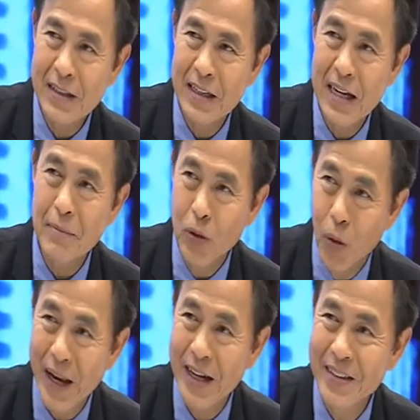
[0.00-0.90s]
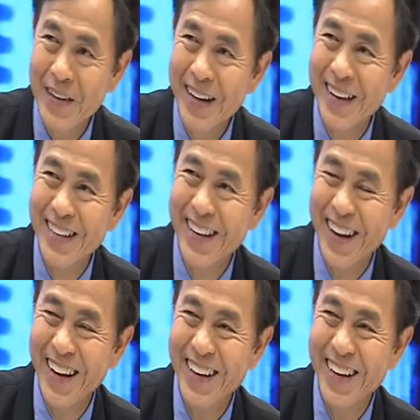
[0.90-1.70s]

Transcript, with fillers: ข้างจะน่าเป็นห่วงแหละใช่ไหมใช่